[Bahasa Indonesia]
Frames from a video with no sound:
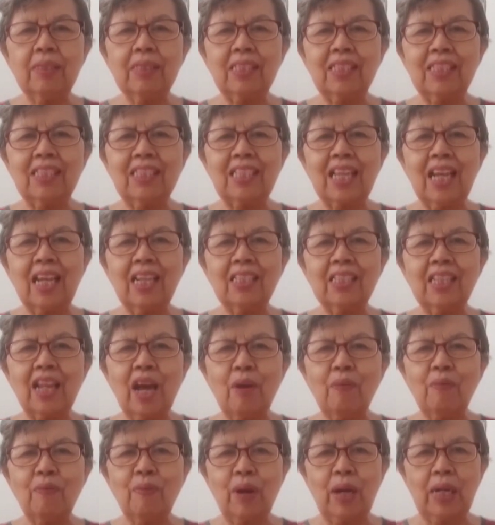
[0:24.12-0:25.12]
sesak
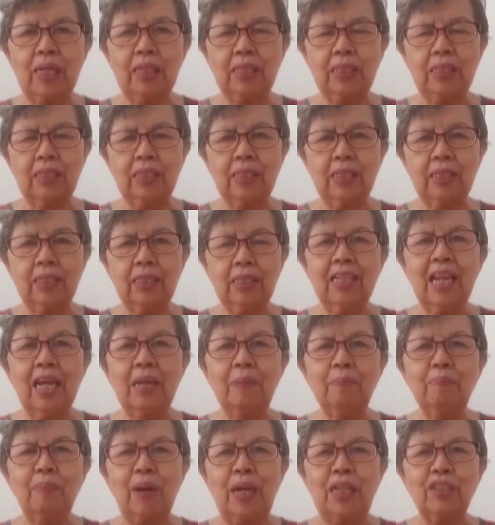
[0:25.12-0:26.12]
nafas
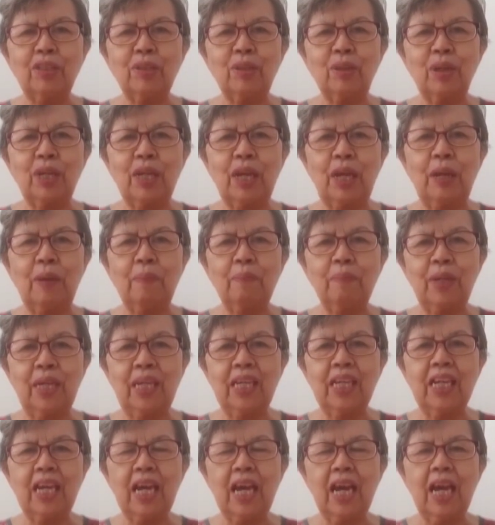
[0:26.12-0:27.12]
dan Pastor
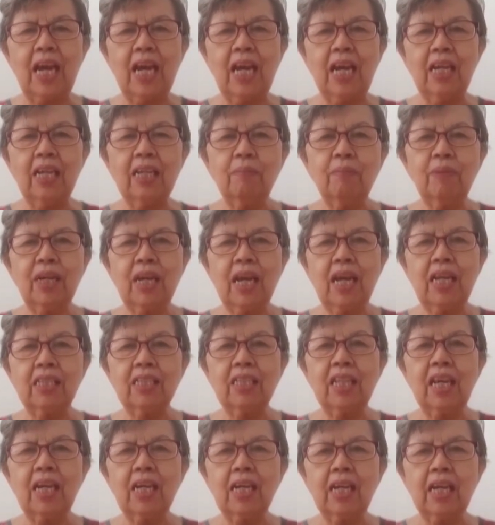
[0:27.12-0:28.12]
Emeka
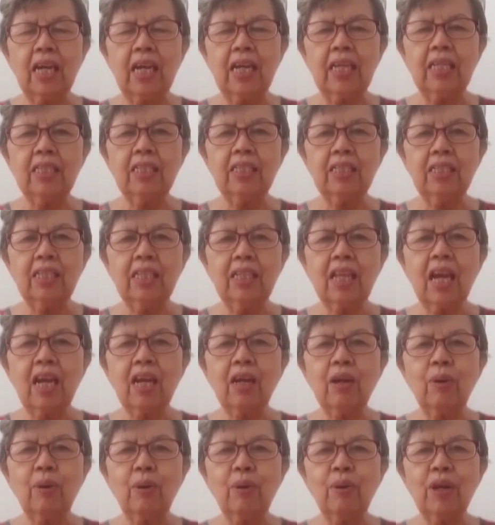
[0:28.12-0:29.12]
mengatakan
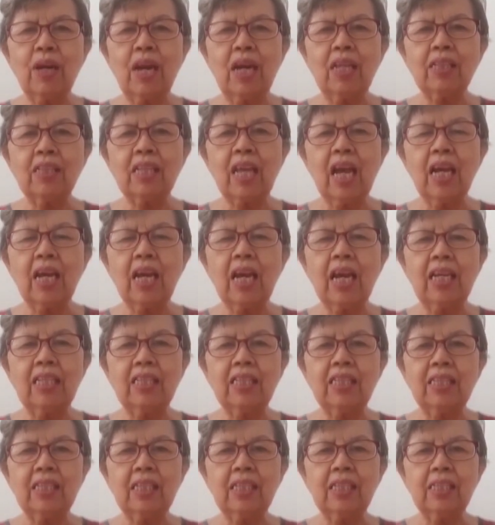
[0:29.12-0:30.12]
taruh
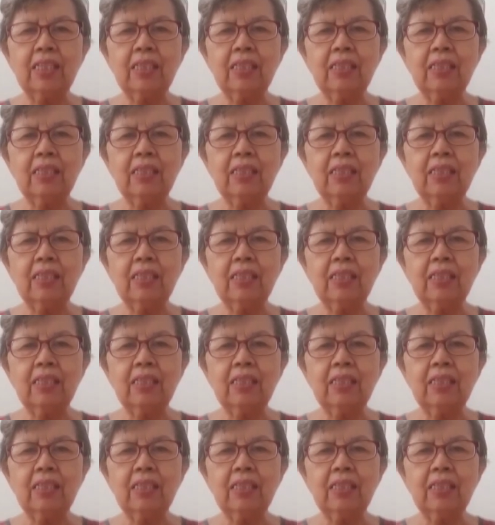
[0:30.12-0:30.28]
tangan